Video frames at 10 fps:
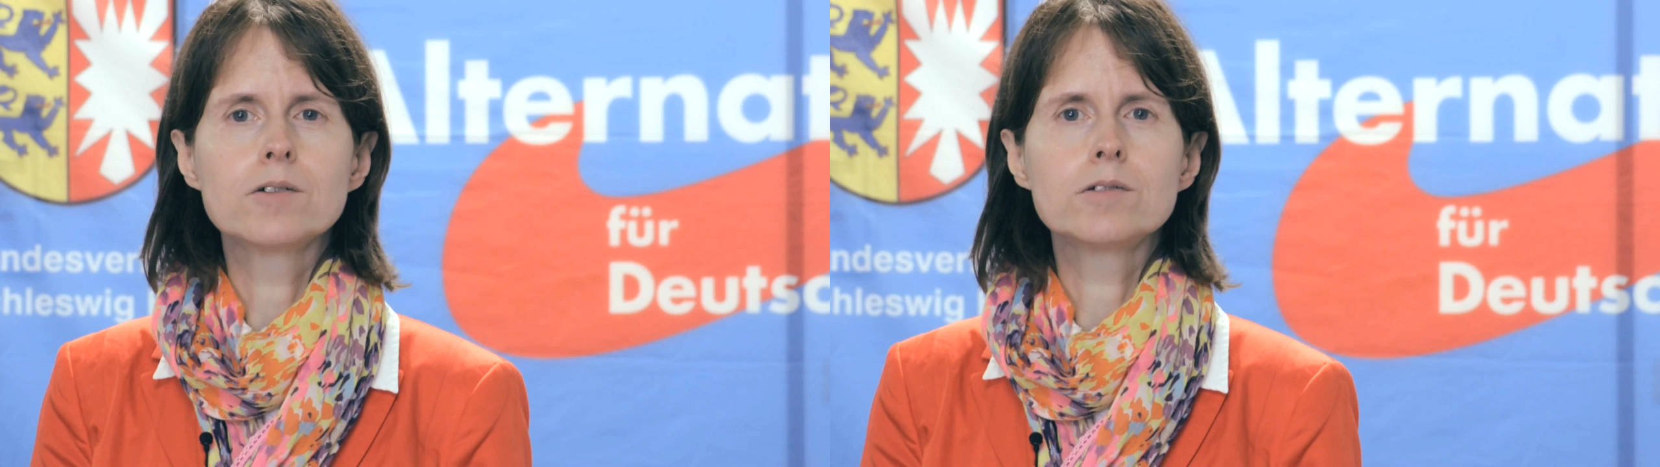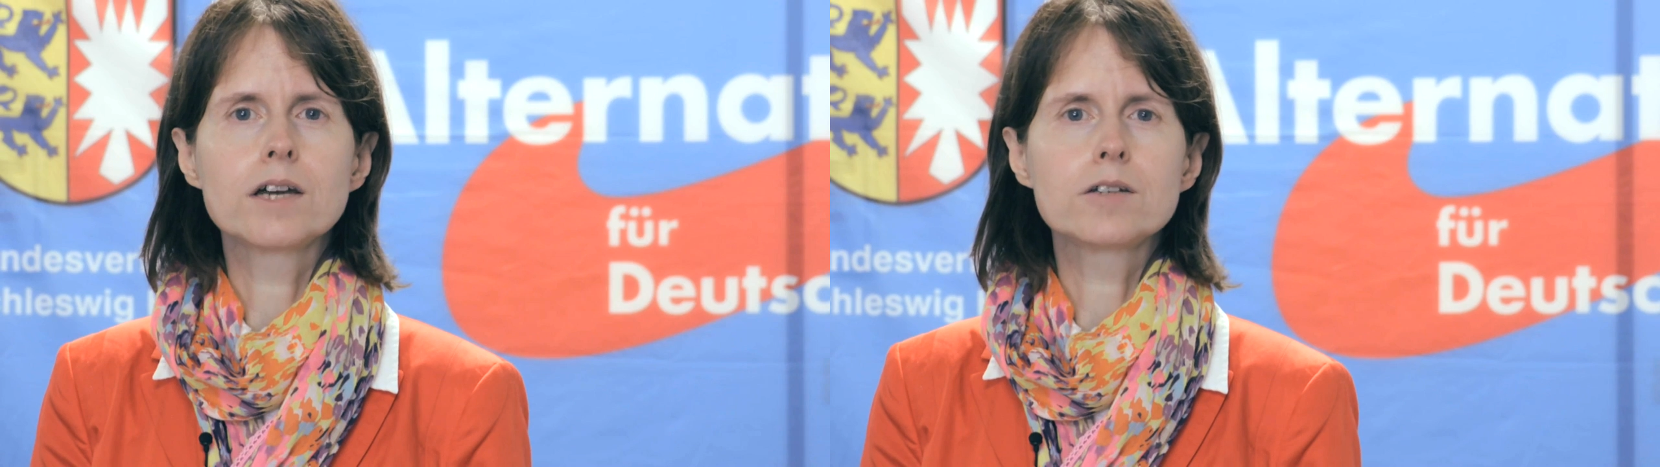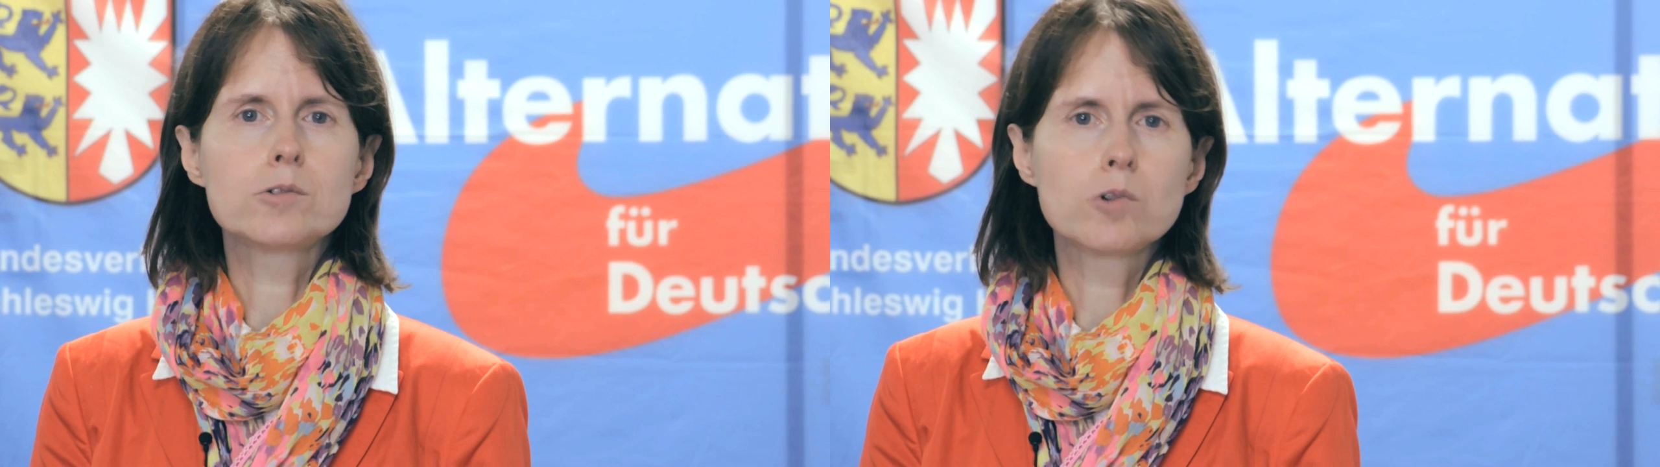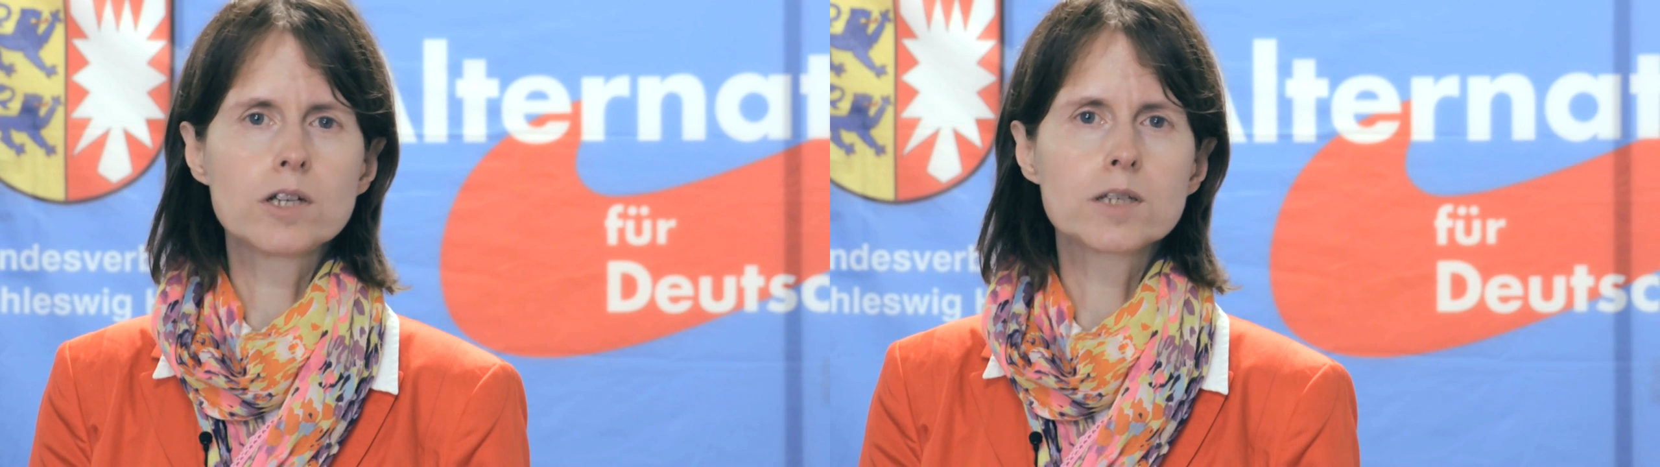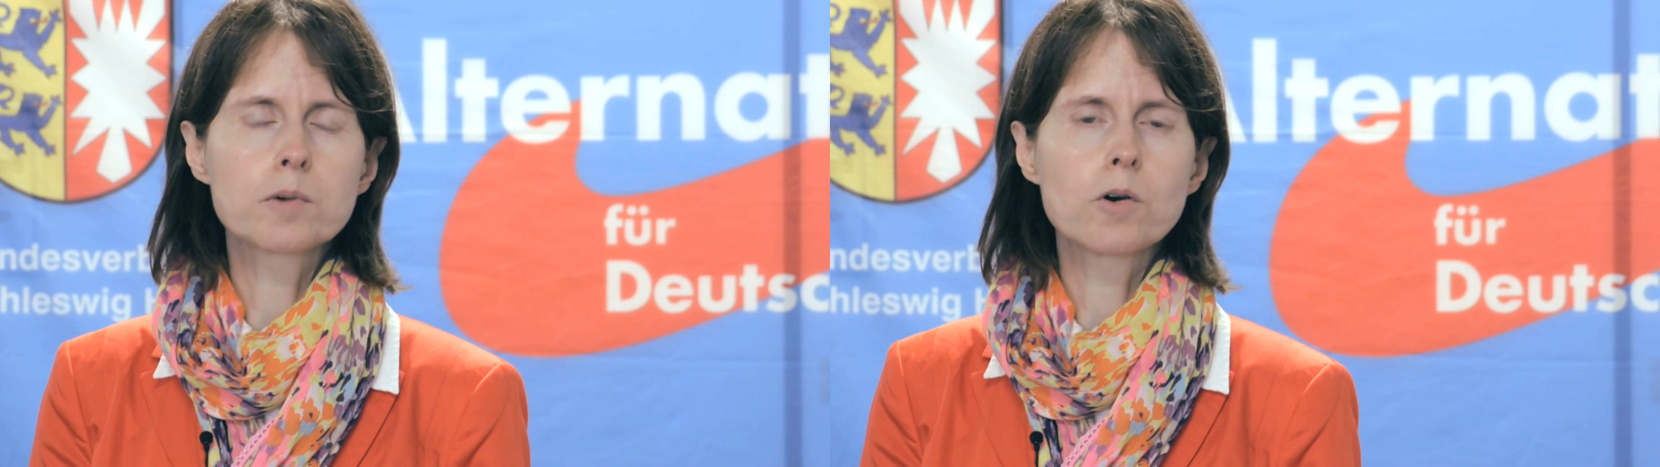und
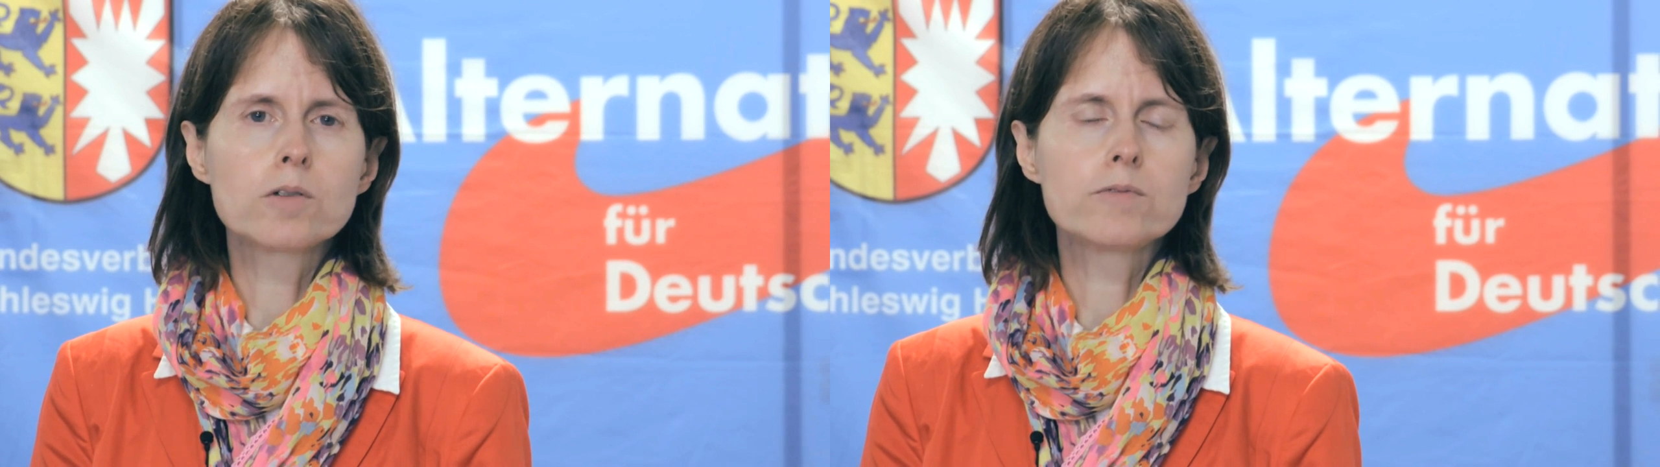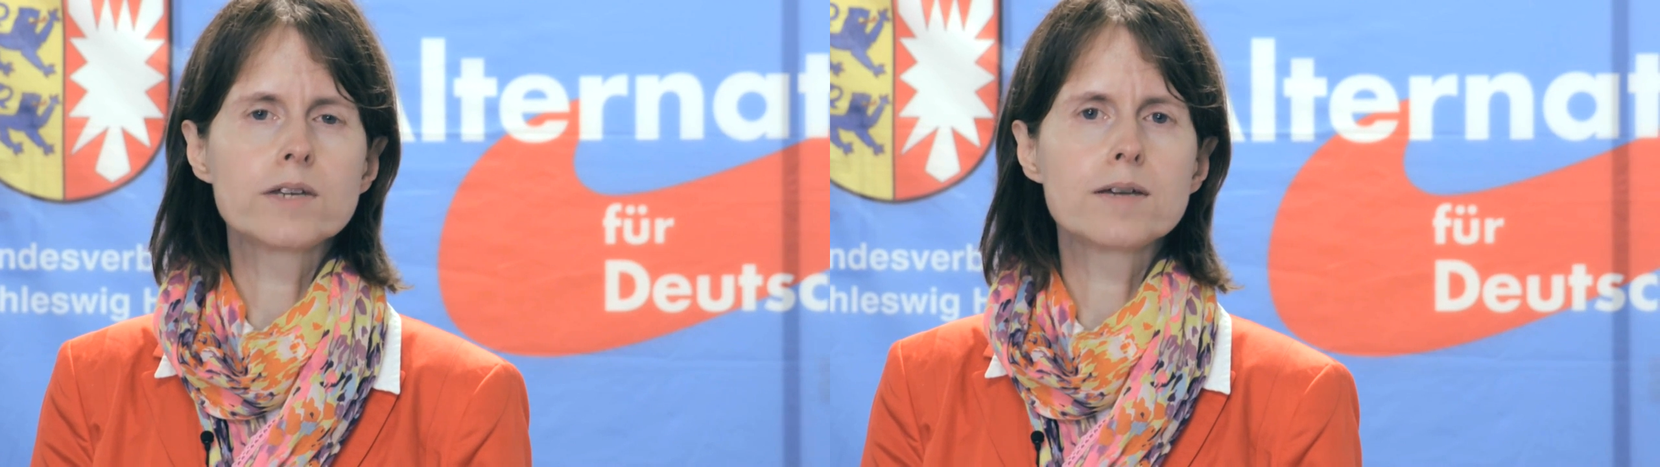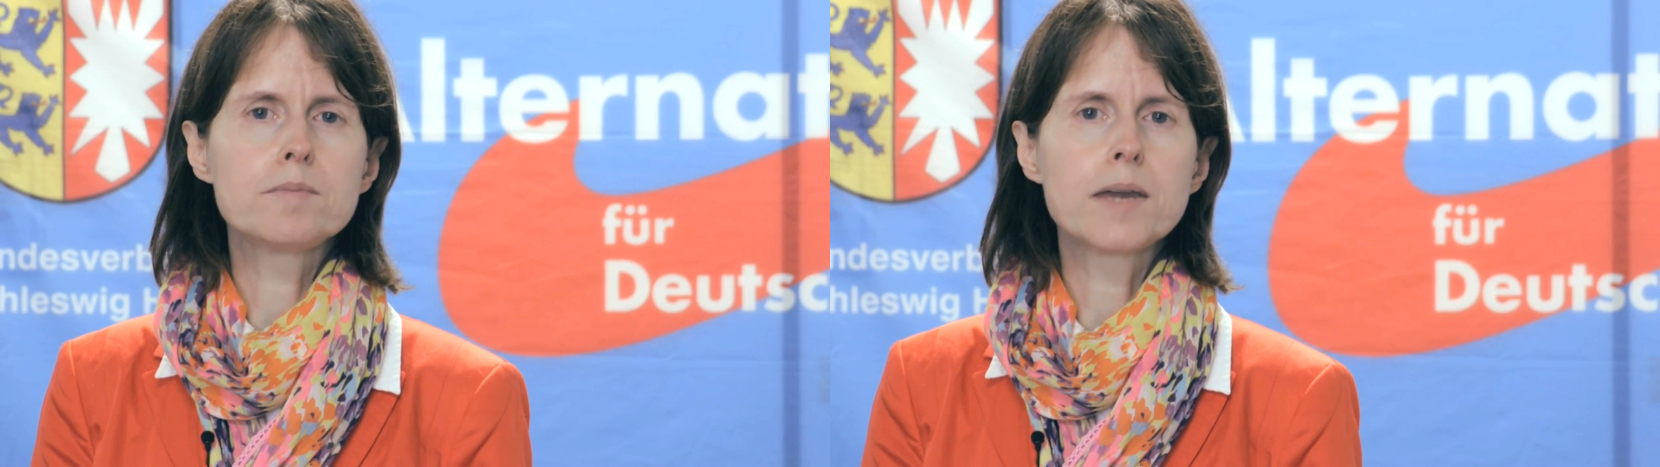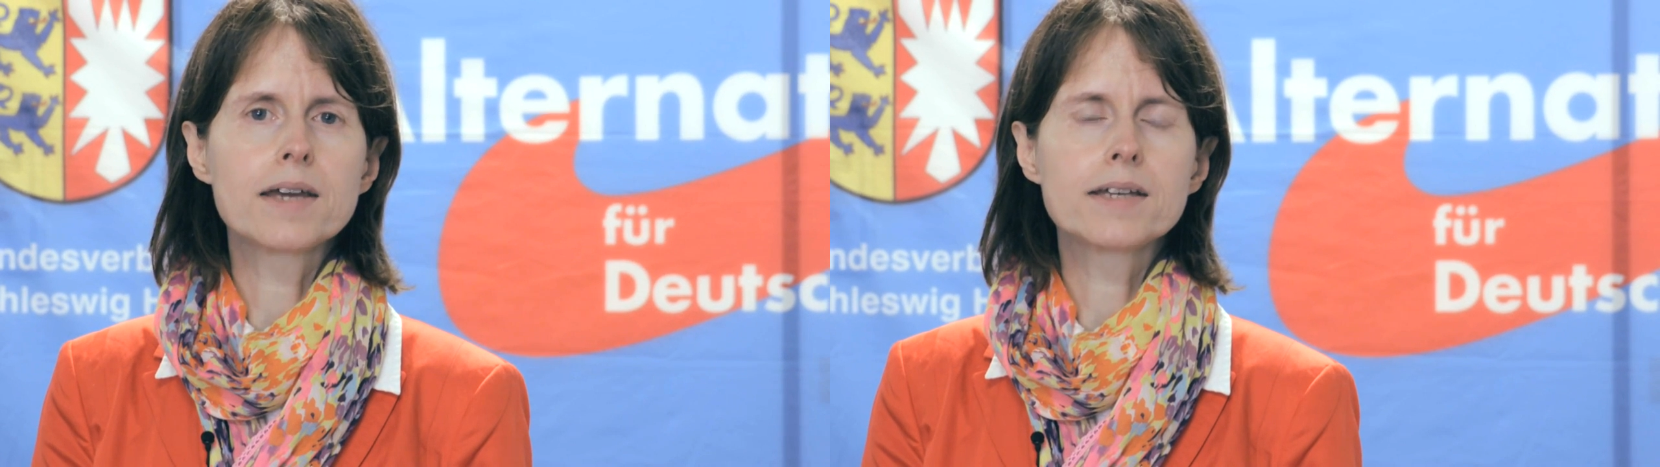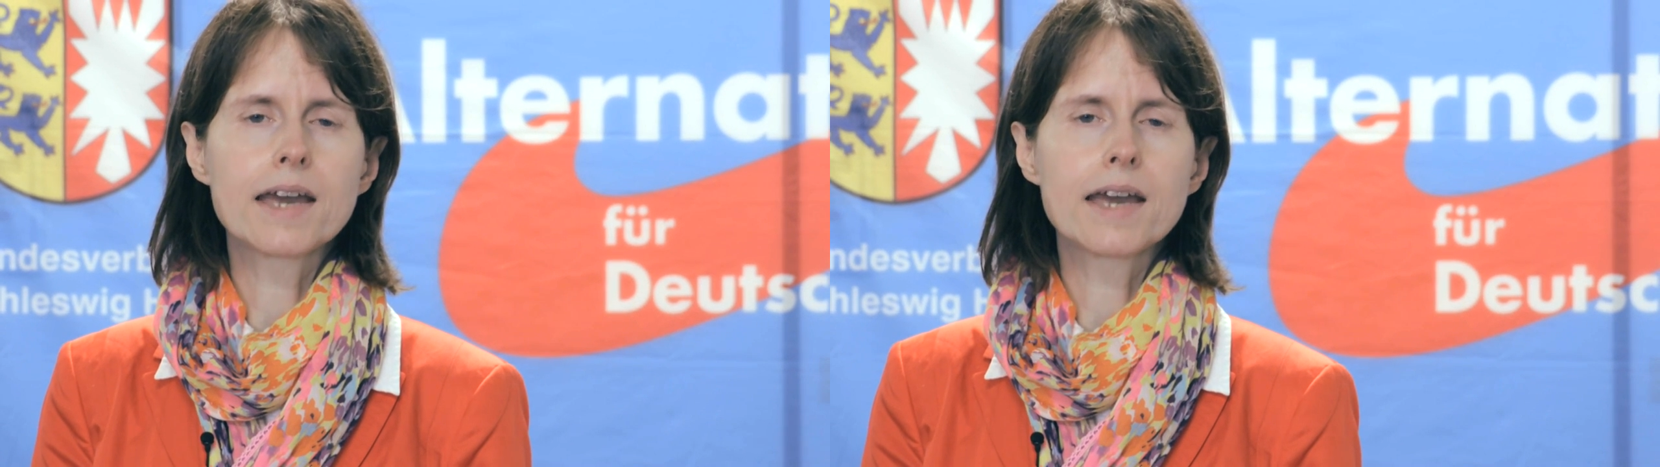natürlich brauchen wir mehr